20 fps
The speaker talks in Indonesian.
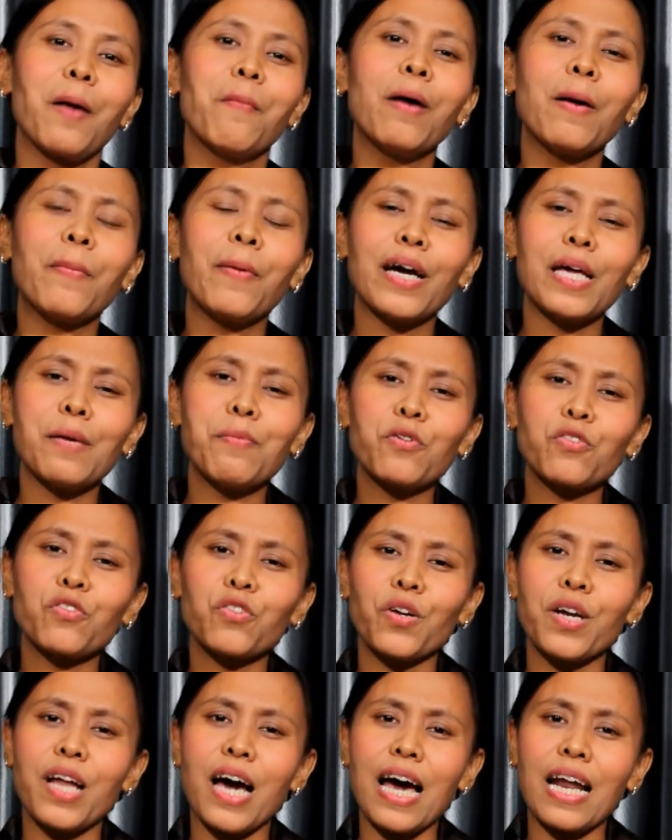Bapak Ibu
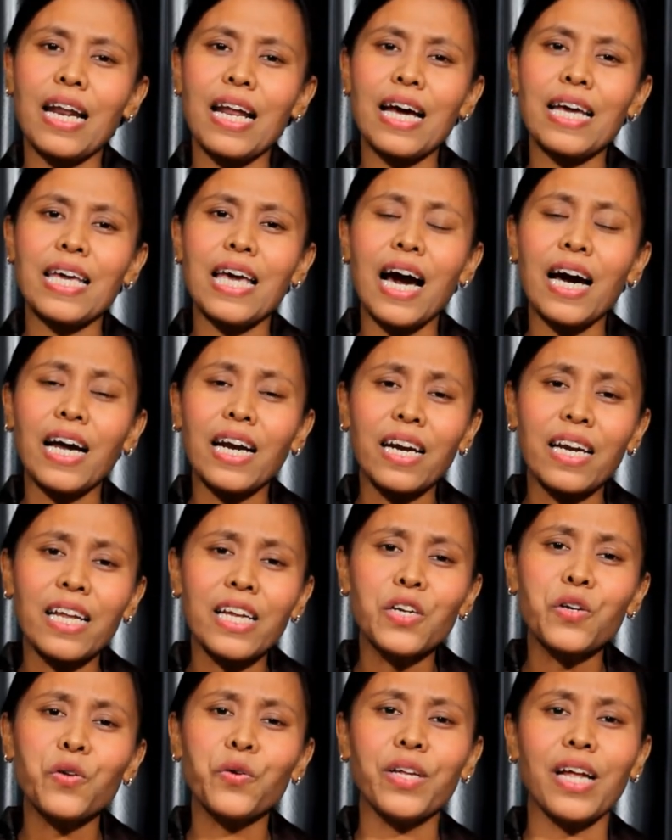Saudara yang
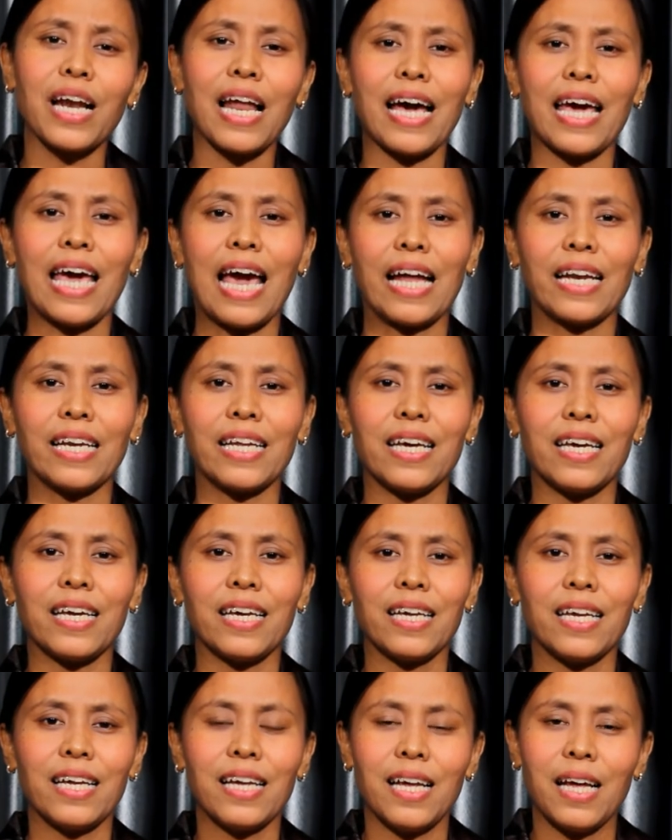rindu
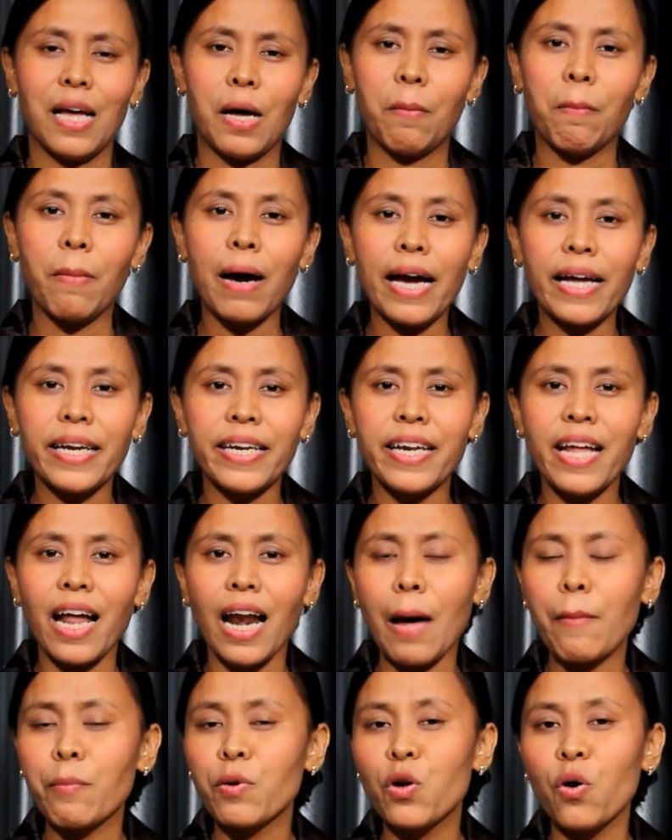dilayani, baik di
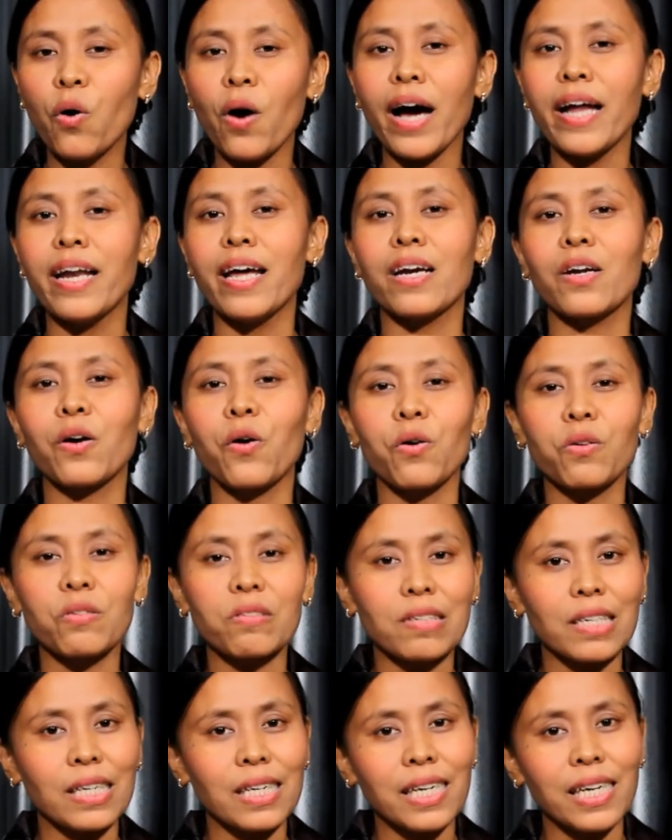dalam doa dan
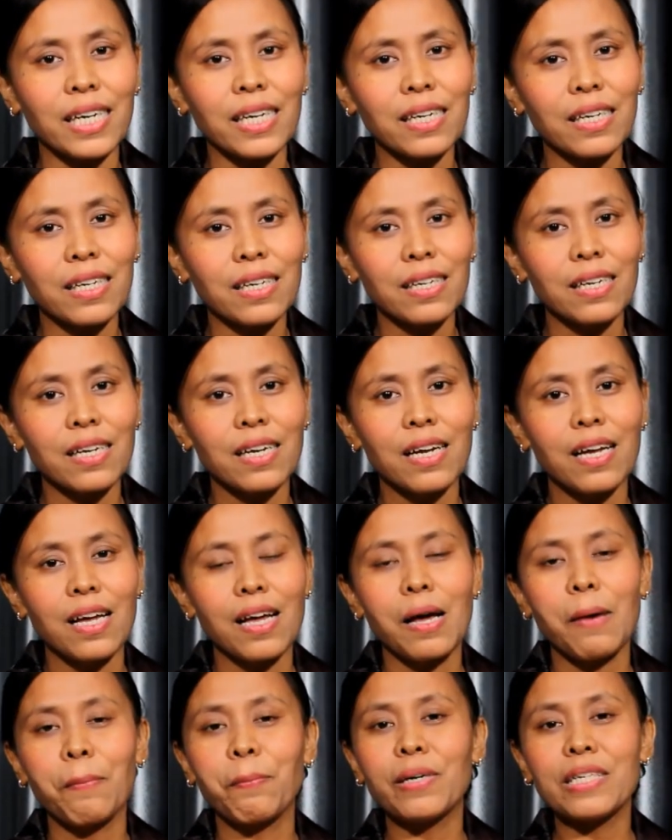konseling,
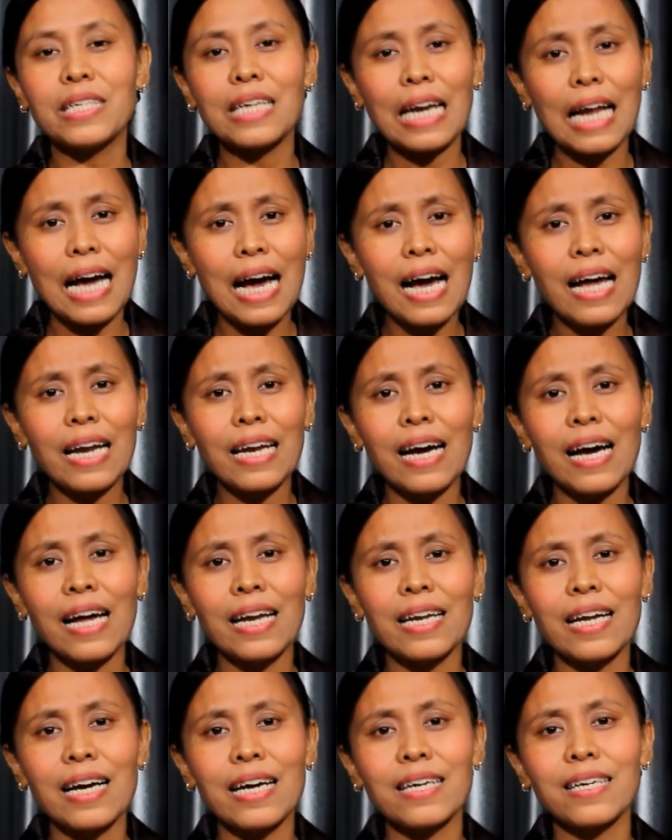penyerahan
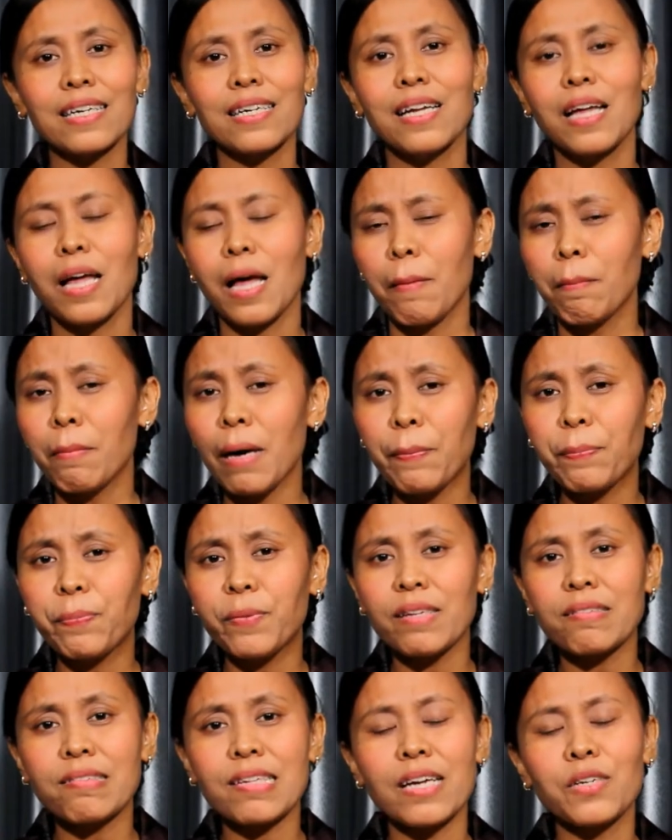anak,
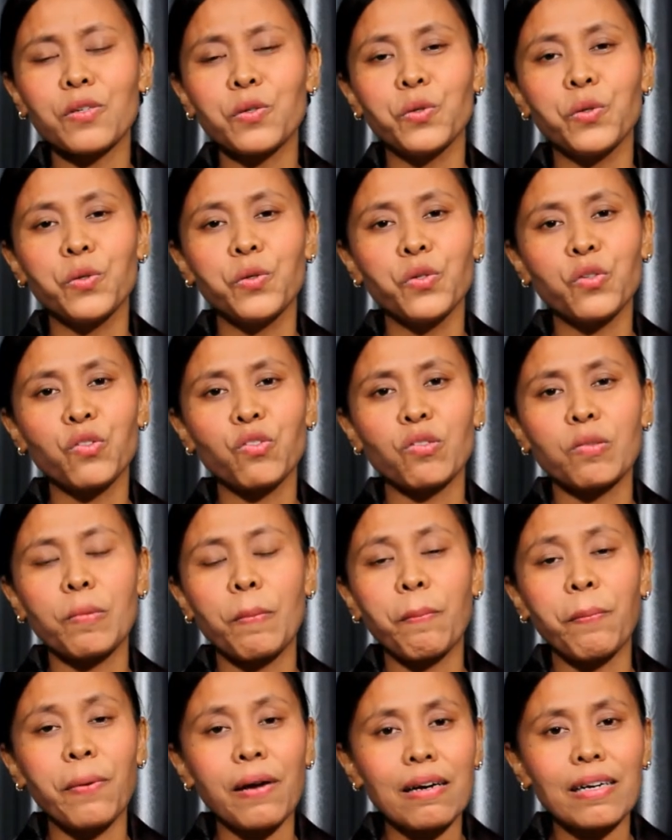baptisan kudus,
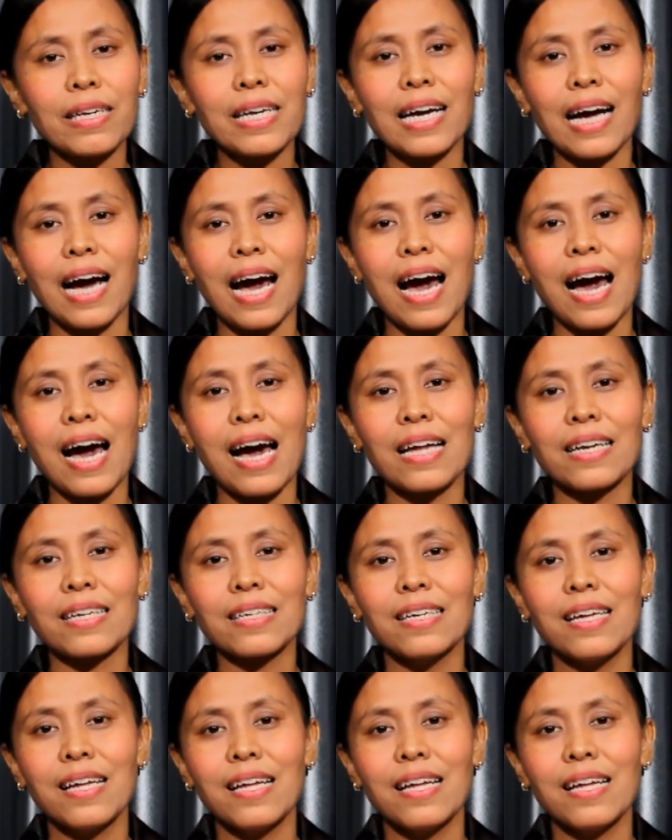pernikahan,